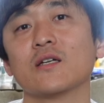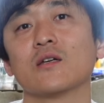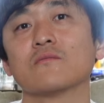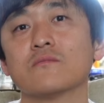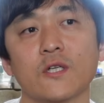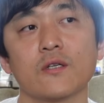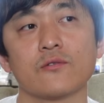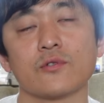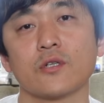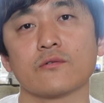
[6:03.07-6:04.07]
になる
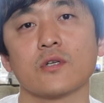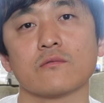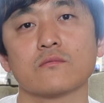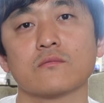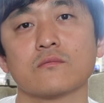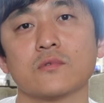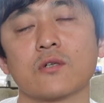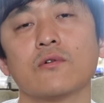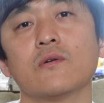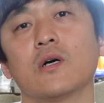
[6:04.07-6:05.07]
チャレンジをしなくなるで
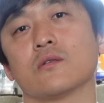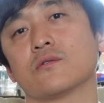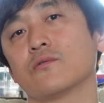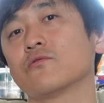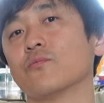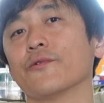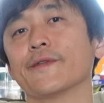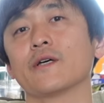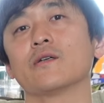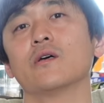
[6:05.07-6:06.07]
これはすごく
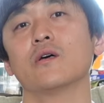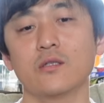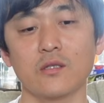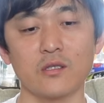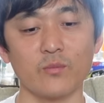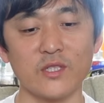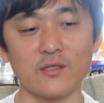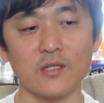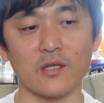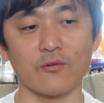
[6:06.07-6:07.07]
問題人間って
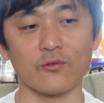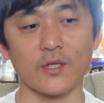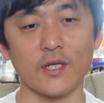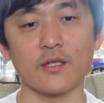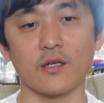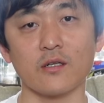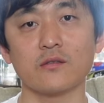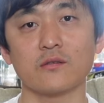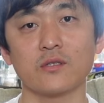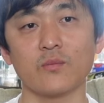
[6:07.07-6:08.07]
ミスらないことはないから、
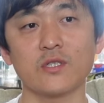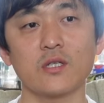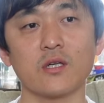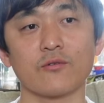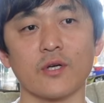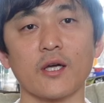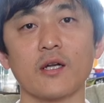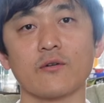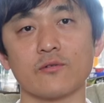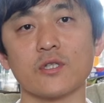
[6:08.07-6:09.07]
うん、でミスらないことは
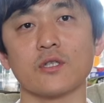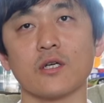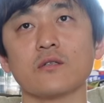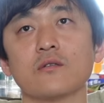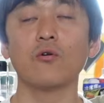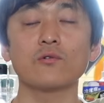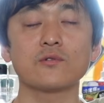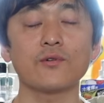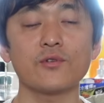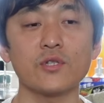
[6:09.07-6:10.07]
偉いことじゃない
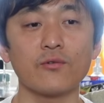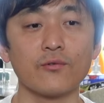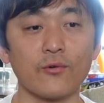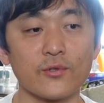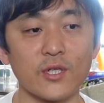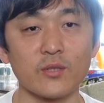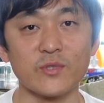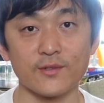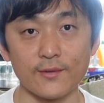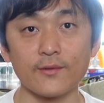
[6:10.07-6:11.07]
恐ろしいほど大人って
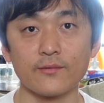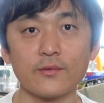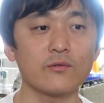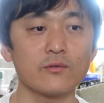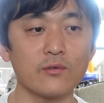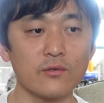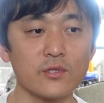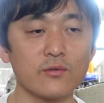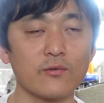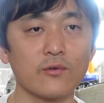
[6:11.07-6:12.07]
ミスするんよ恐ろ
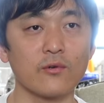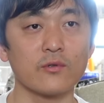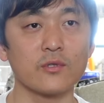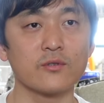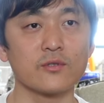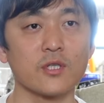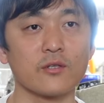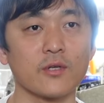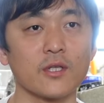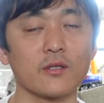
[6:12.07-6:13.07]
しいほど人付き合
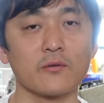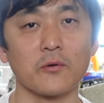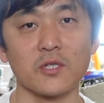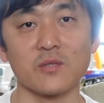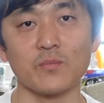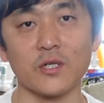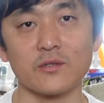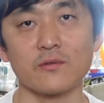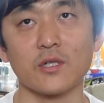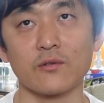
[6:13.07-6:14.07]
いとかなんとか失敗
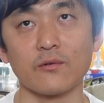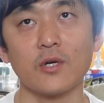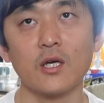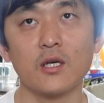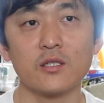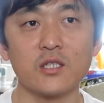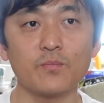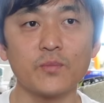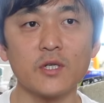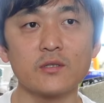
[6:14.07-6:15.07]
するんだけど
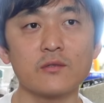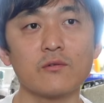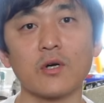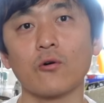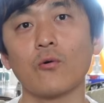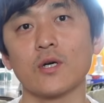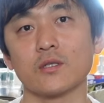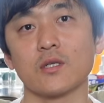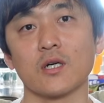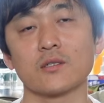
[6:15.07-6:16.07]
失敗するのが怖いっ
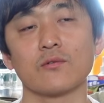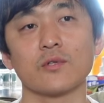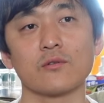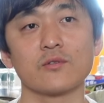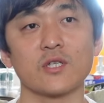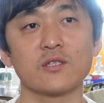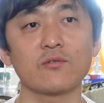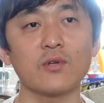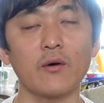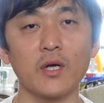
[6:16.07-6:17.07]
て発想になるとじゃあ
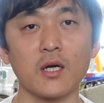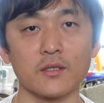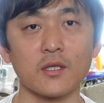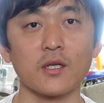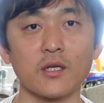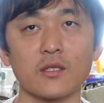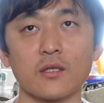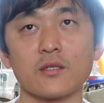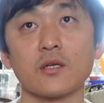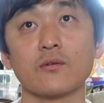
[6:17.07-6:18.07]
人と会わんかったらいいんかって
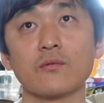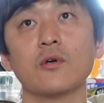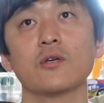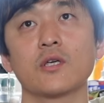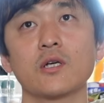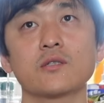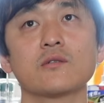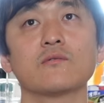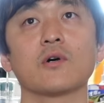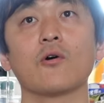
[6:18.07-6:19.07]
話なんよ、うん、怪我
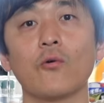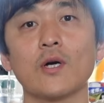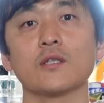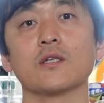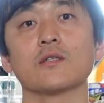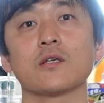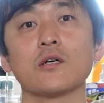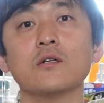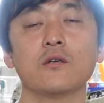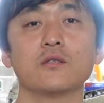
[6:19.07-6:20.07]
するのが怖いってなった
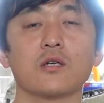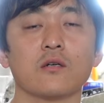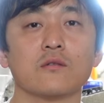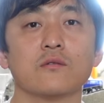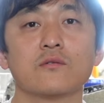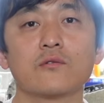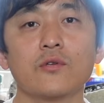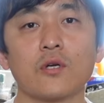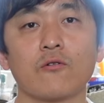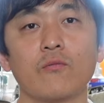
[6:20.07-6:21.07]
らじゃあずっと
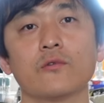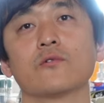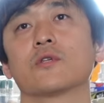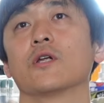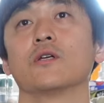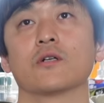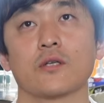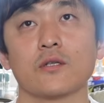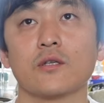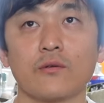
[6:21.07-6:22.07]
家にこもっとったらいいんかっ
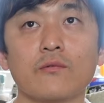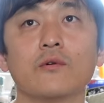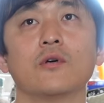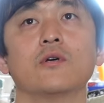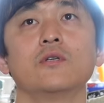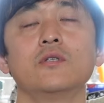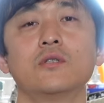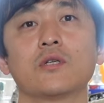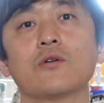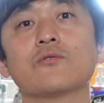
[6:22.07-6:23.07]
て話なんよ、うん、
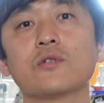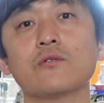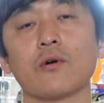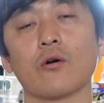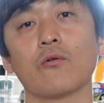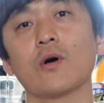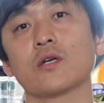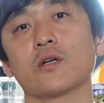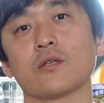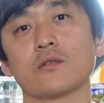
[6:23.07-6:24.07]
隕石が落ちるのが怖
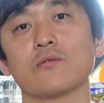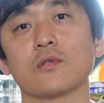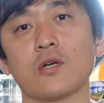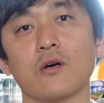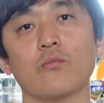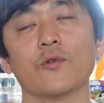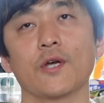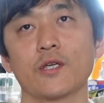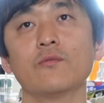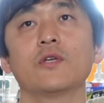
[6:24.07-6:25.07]
いからって言ったらもう
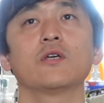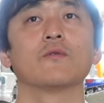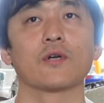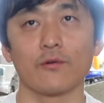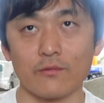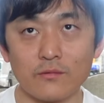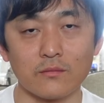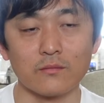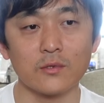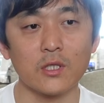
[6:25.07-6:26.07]
何もできんわけよ、
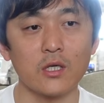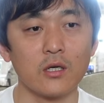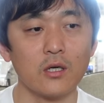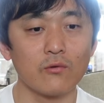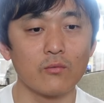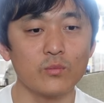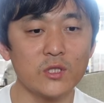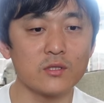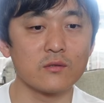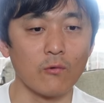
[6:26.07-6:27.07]
うん、だから
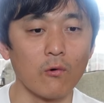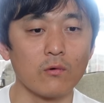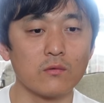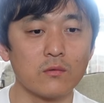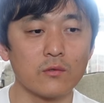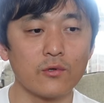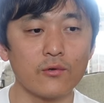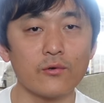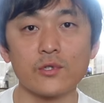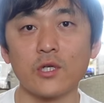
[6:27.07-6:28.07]
ミスを許
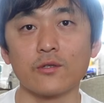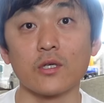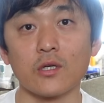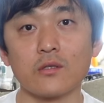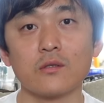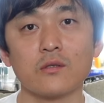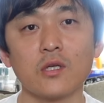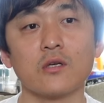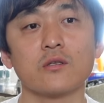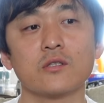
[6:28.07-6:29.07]
容しないといけない
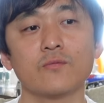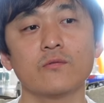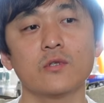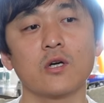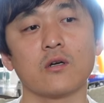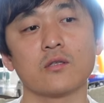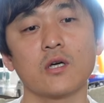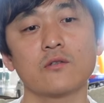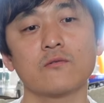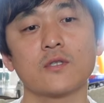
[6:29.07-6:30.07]
で自分が
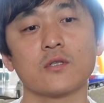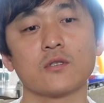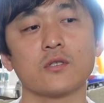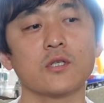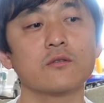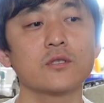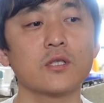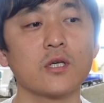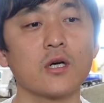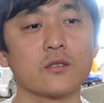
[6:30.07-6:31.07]
体調悪かったりやる気
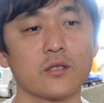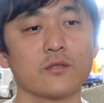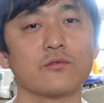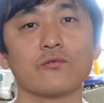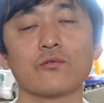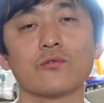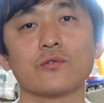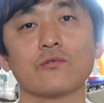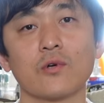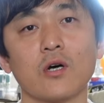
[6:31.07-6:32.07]
がなかったりすることっ
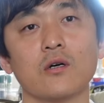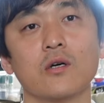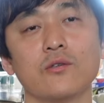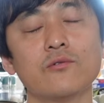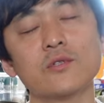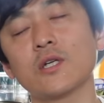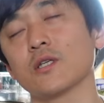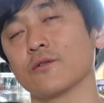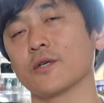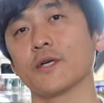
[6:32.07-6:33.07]
ていうのが許され
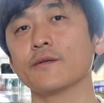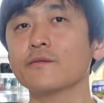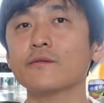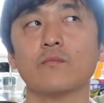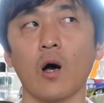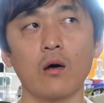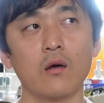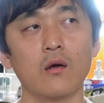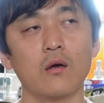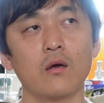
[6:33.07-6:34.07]
ないといけないまあ
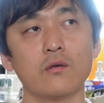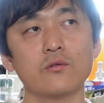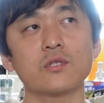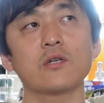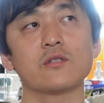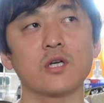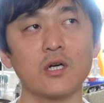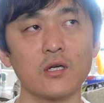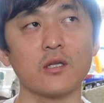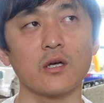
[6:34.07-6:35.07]
許される社
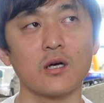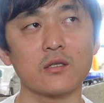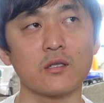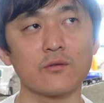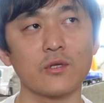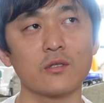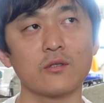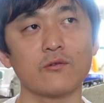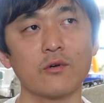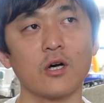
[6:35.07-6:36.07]
会であってくれっ
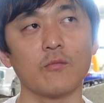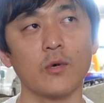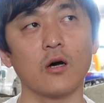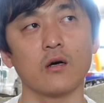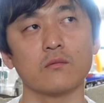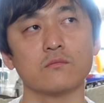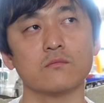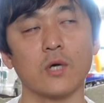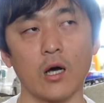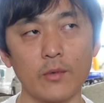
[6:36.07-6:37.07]
ていうのは、ま
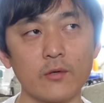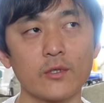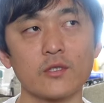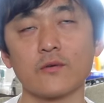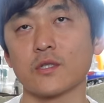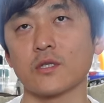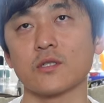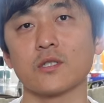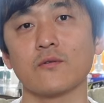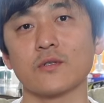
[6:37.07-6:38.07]
あ、まあ、あまり私は宅
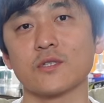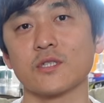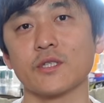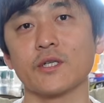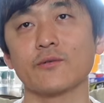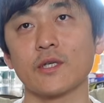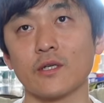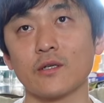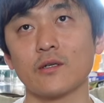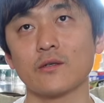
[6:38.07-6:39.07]
積は好きじゃないの
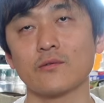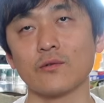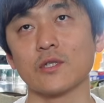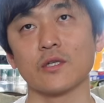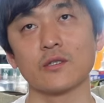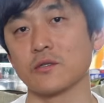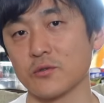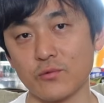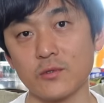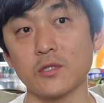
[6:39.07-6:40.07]
で、それじゃない。じゃあ
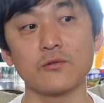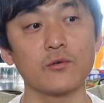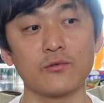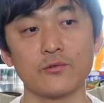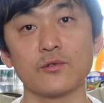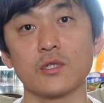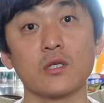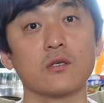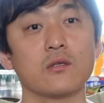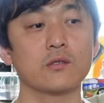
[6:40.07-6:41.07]
自分でそれを許し
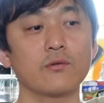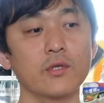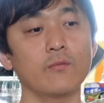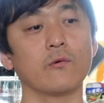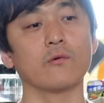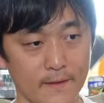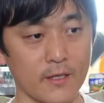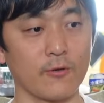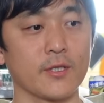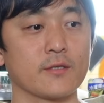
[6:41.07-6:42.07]
て、それでも
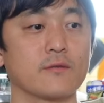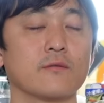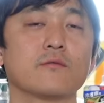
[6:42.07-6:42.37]
結果を出す。